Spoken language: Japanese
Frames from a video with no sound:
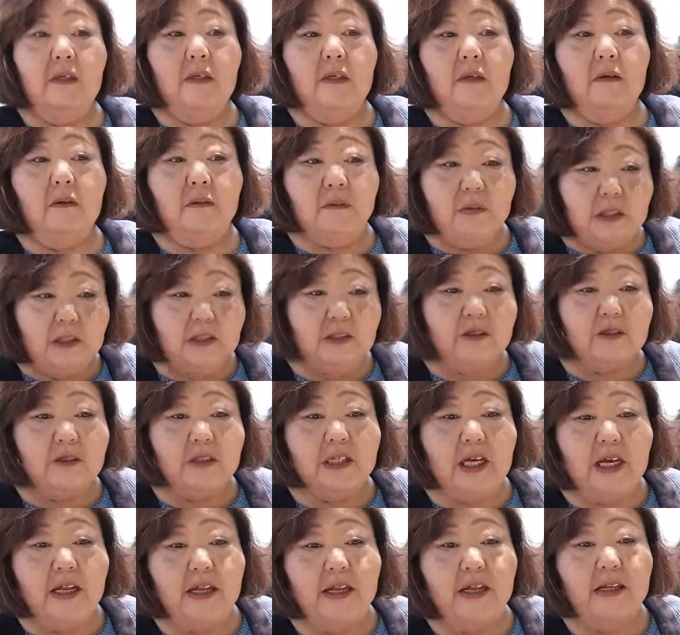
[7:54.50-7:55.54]
これ水
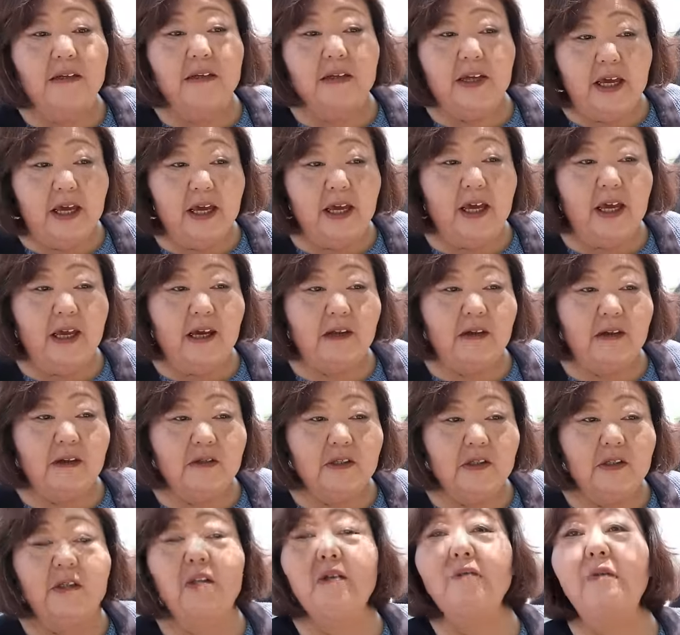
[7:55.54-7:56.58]
草なんで
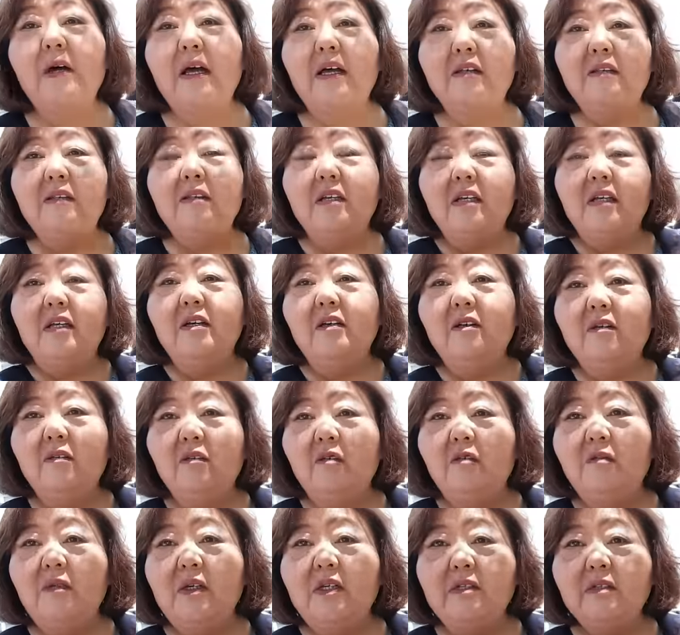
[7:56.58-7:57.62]
水盤に
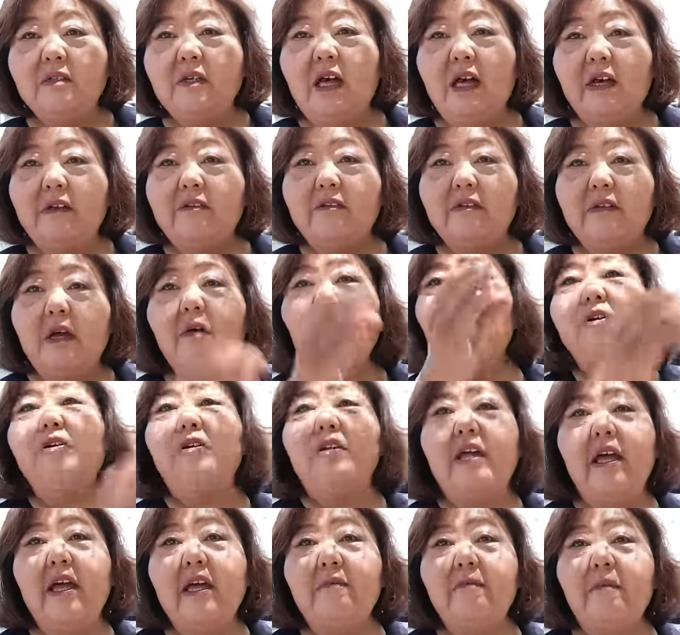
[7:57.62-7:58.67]
お水張っておい
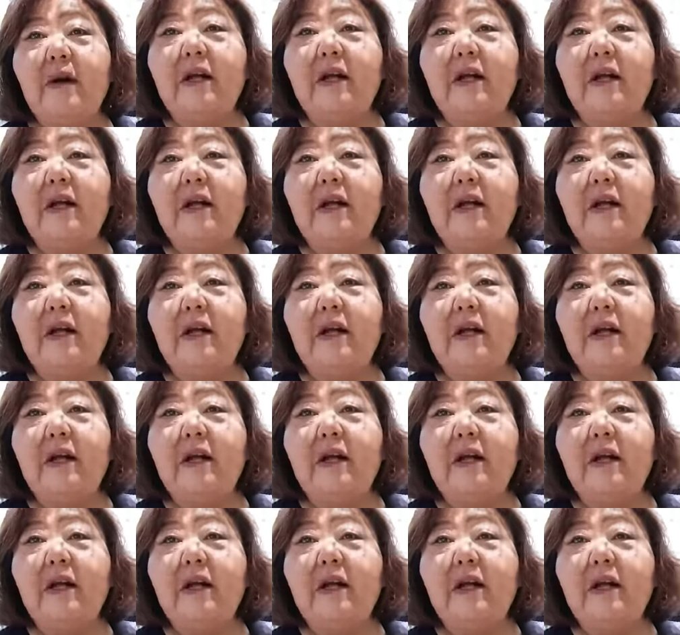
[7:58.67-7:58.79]
て、